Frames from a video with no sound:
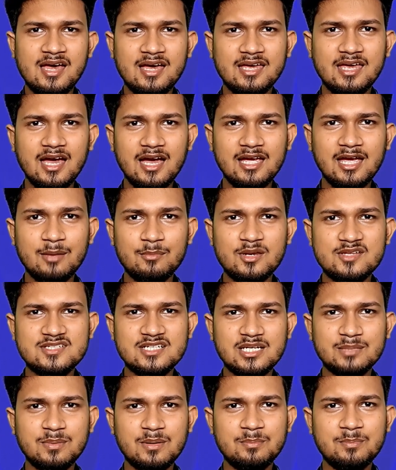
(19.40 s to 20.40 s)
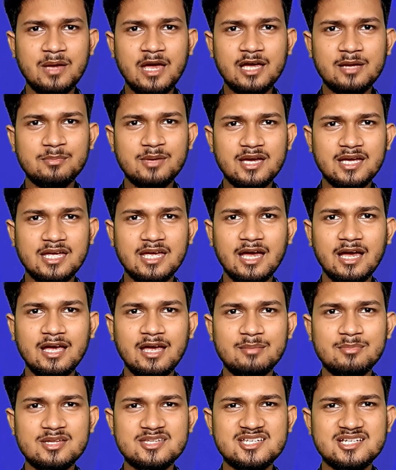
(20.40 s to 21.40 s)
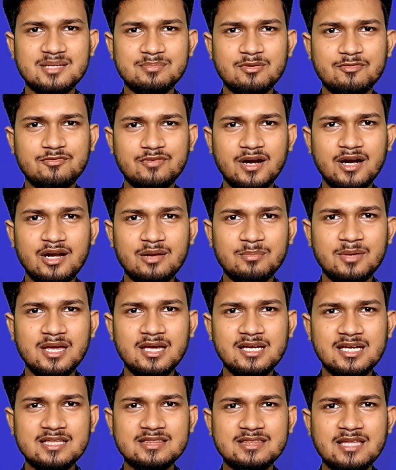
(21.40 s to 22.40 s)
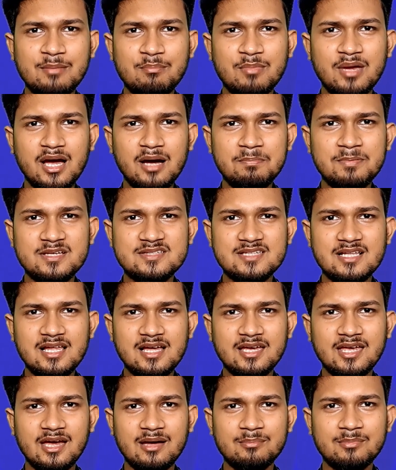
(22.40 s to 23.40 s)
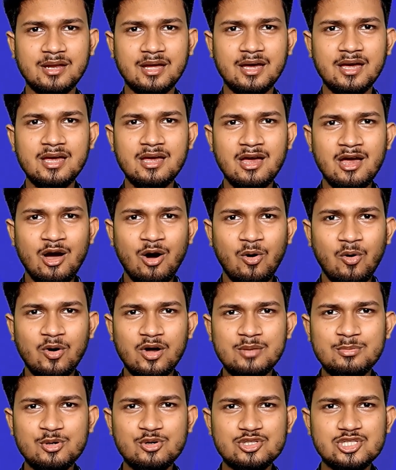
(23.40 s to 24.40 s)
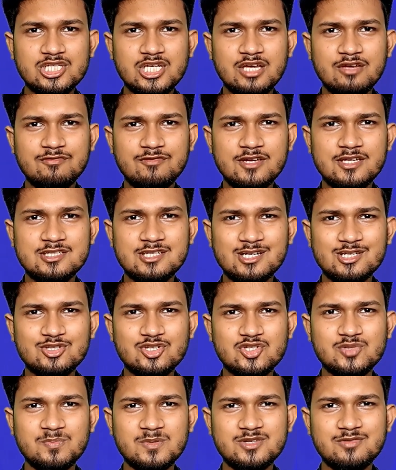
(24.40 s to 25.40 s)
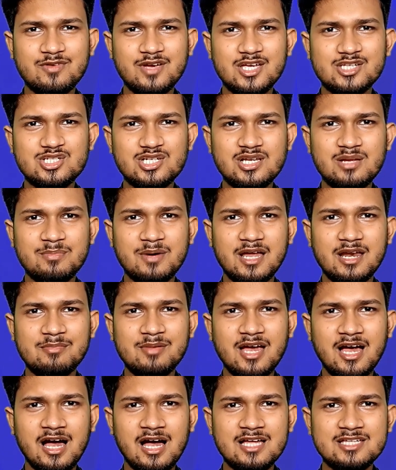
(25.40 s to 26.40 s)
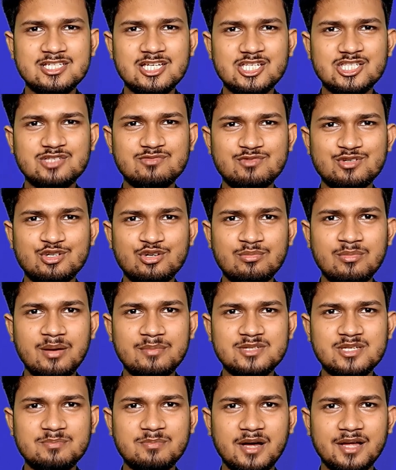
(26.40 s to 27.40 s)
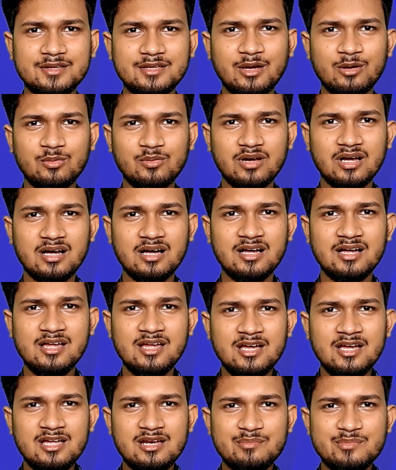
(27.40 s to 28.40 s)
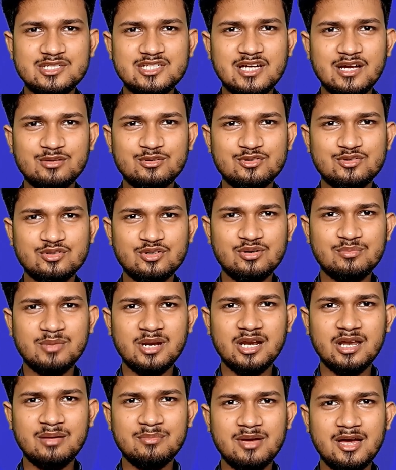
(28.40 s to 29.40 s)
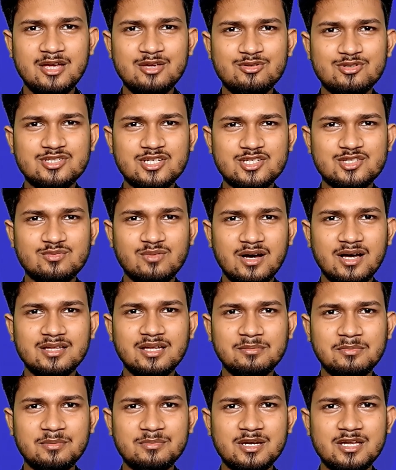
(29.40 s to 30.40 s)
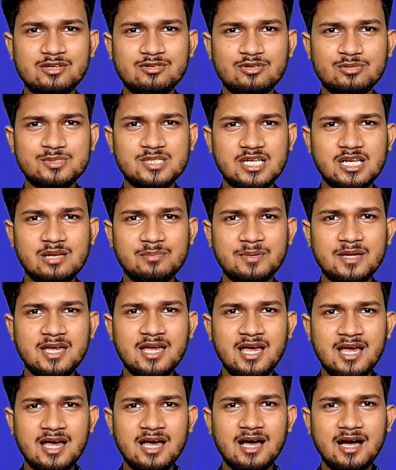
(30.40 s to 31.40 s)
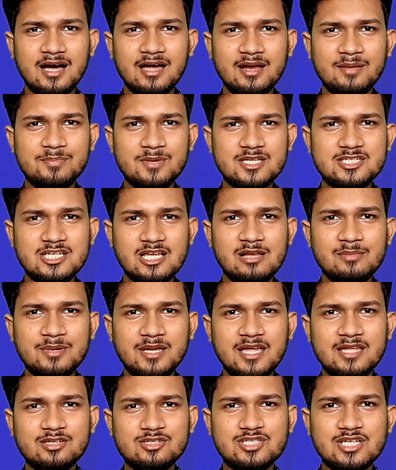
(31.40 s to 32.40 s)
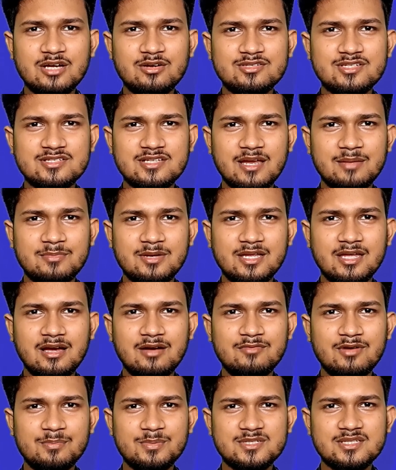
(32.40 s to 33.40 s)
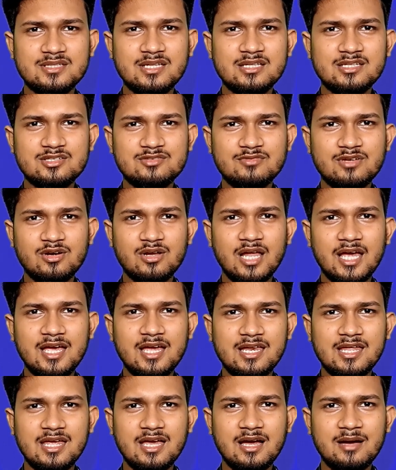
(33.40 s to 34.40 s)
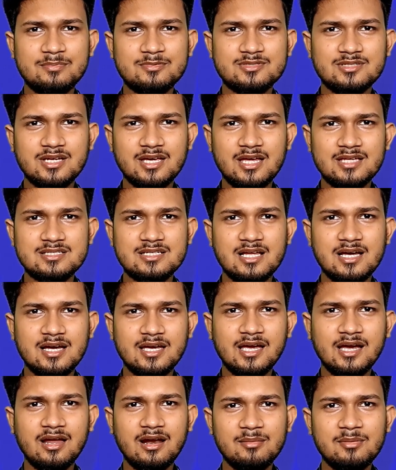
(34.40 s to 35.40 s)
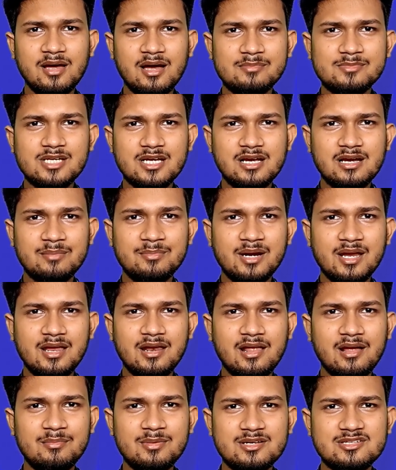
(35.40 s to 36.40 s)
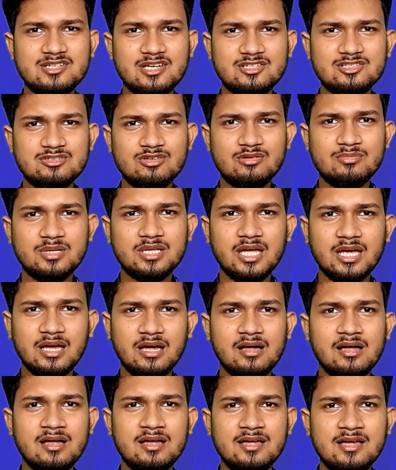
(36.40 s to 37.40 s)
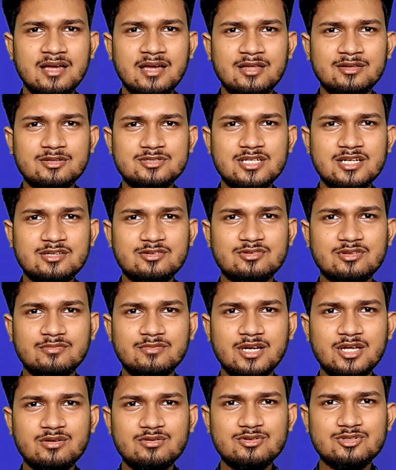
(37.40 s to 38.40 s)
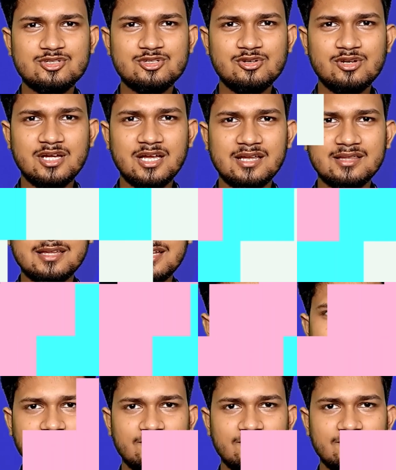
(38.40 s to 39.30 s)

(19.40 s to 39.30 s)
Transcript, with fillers: क्या कैमरा सेटअप है बैक में क्या कैमरा सेटअप है फ्रंट में कितने मेगा का कैमरा है और भी कुछ की फीचर्स और स्पेसिफिकेशन के बारे में आज के इस वीडियो में आपसे बात करूंगा नमस्कार दोस्तों मेरा नाम है आयुष और स्वागत है आपका मेरे यूट्यूब चैनल पे अगर आप मेरे चैनल पर नए तो चैनल को सब्सक्राइब करिएगा वीडियो पसंद आता है तो वीडियो को लाइक करिएगा कुछ क्या चला अच्छा गया खराब लगा मुझे कमेंट करके कमेंट सेक्शन जरूर बताएगा तो चलिए दोस्तों वीडियो शुरू करते हैं